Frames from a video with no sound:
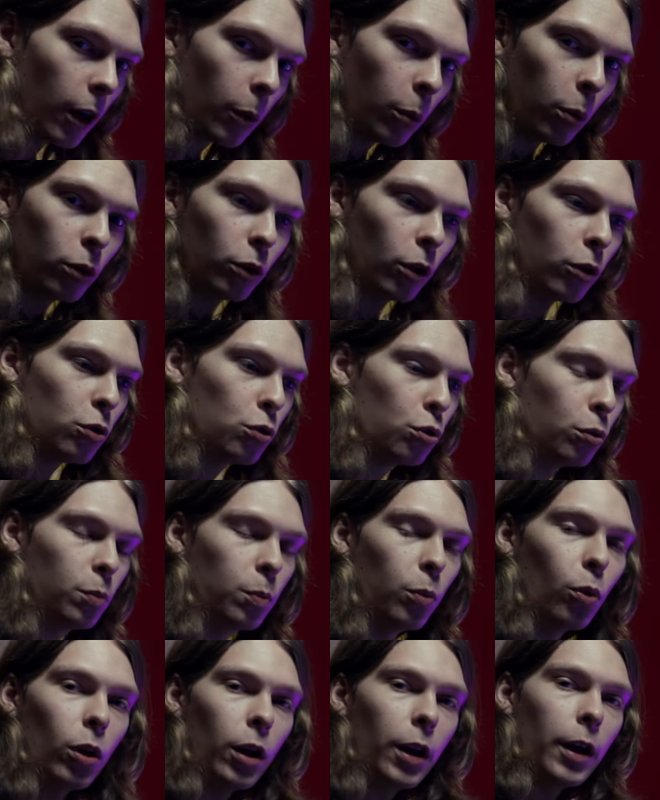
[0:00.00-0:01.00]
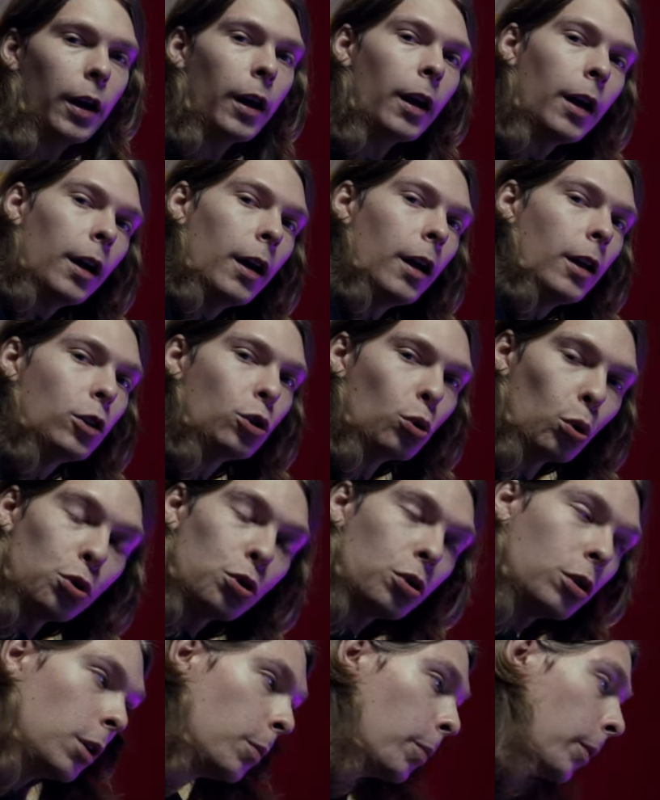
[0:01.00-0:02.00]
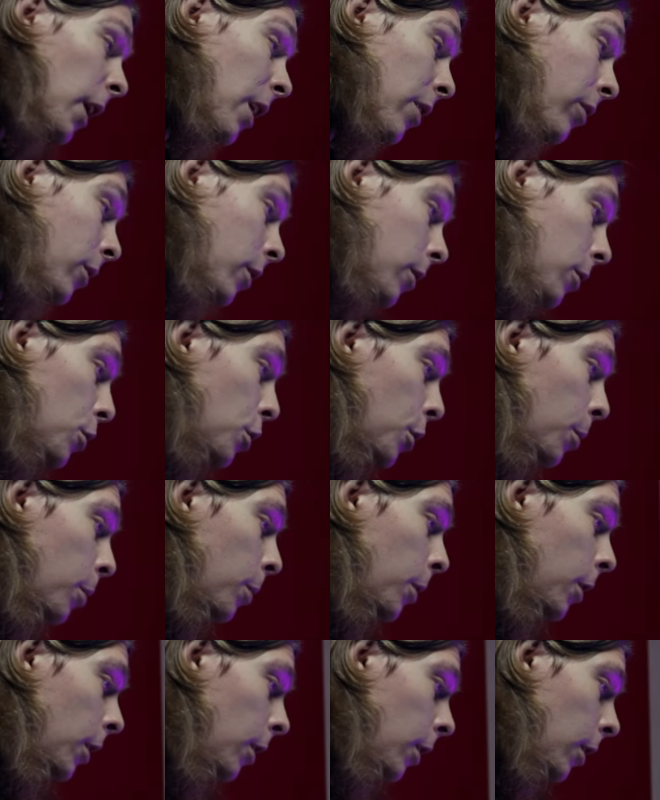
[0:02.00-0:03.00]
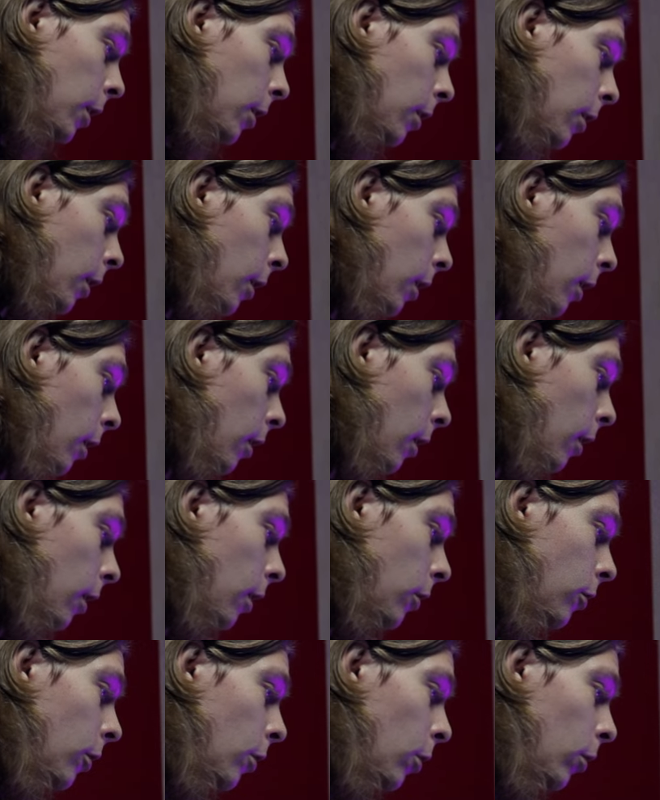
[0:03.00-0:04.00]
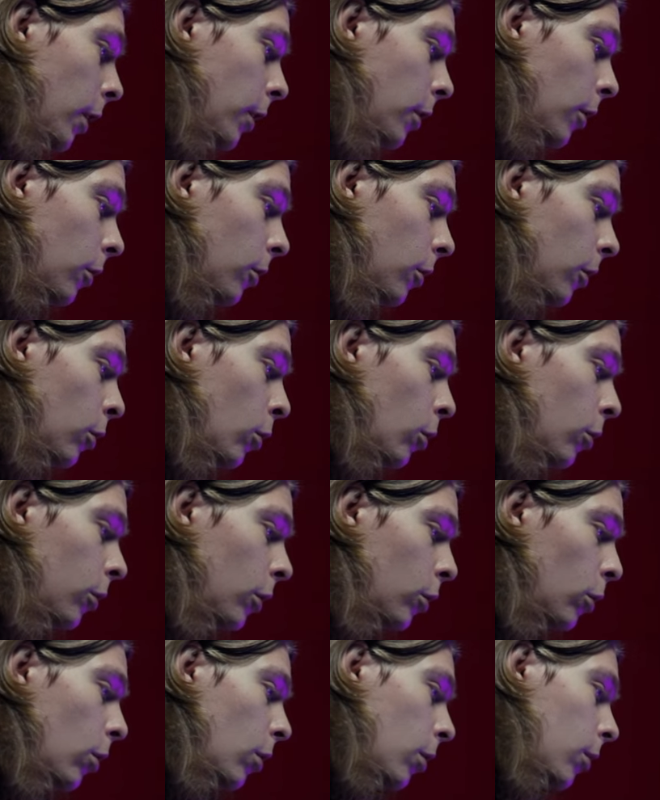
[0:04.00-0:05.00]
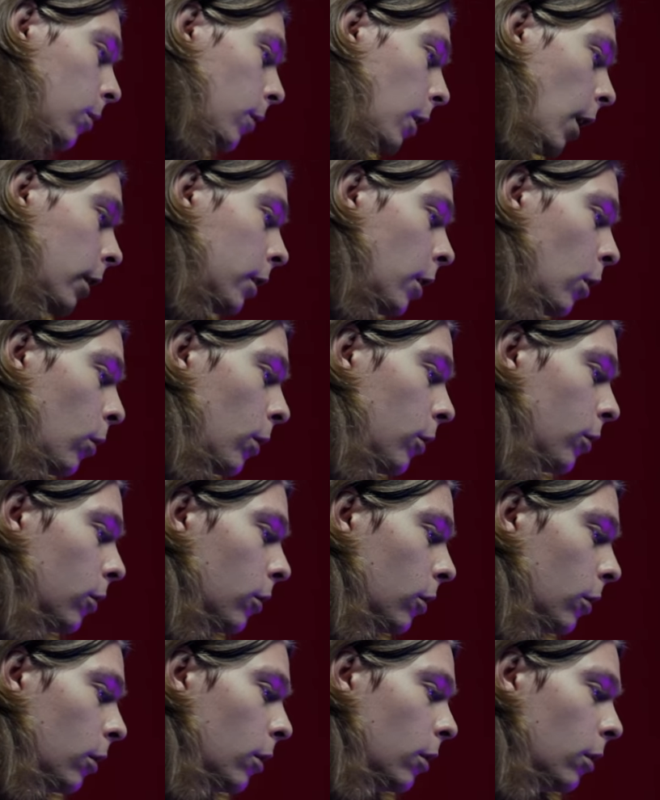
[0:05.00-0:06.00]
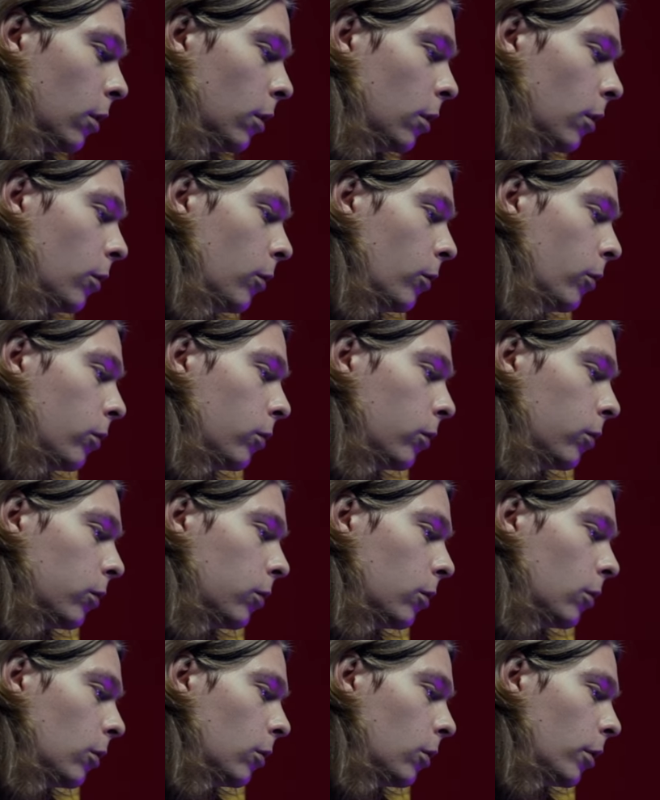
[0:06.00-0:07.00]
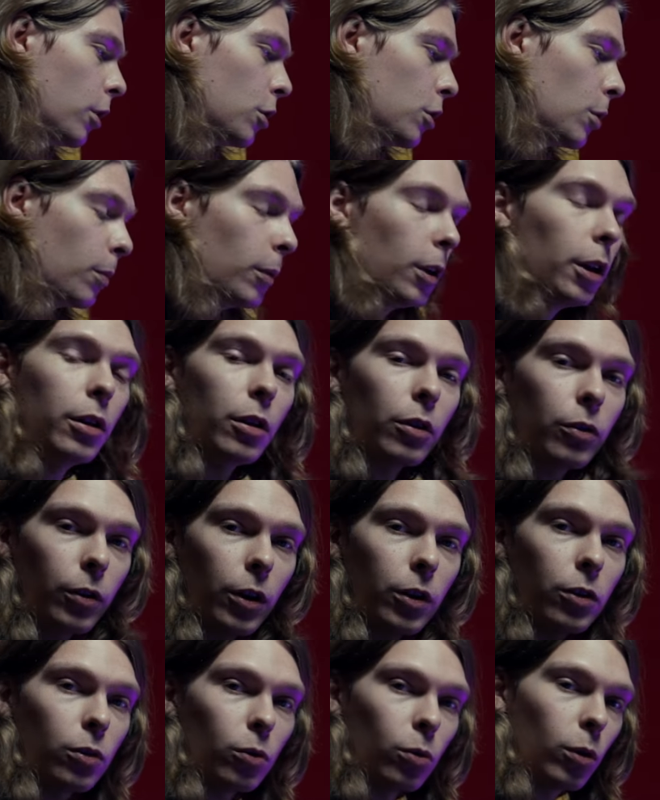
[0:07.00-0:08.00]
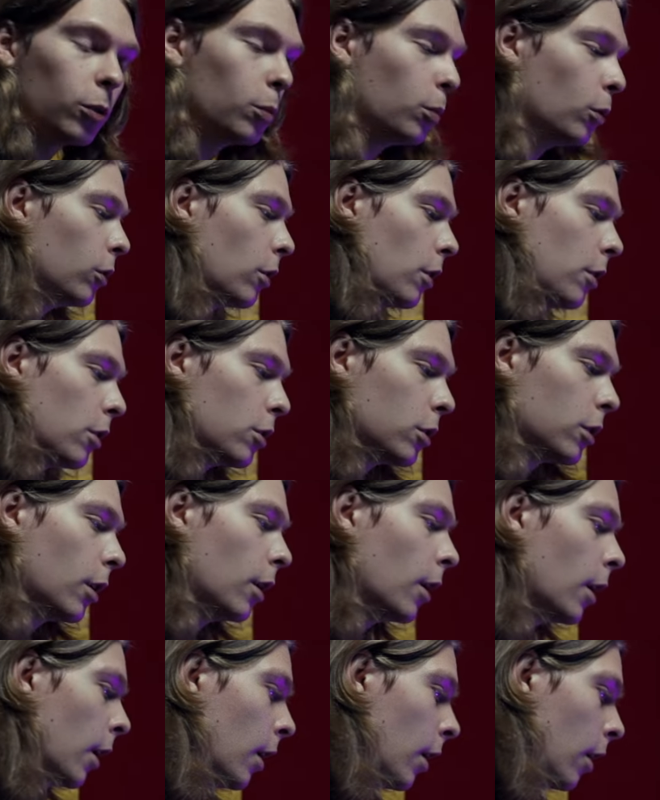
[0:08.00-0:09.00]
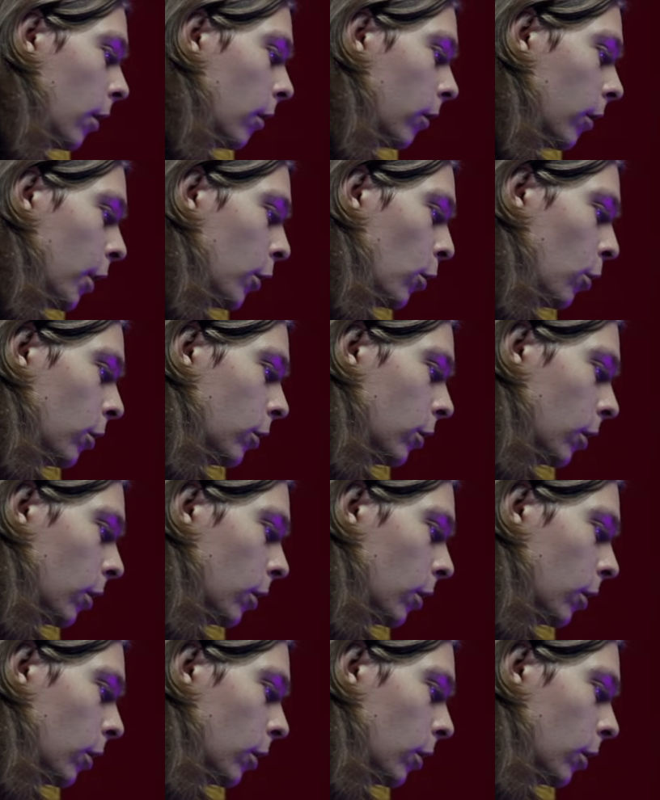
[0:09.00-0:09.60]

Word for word: работать чуть более точно и плавно, чем при Э, zero latency. Но зато, когда у вас э, режим linear phase, у вас будет задержка в районе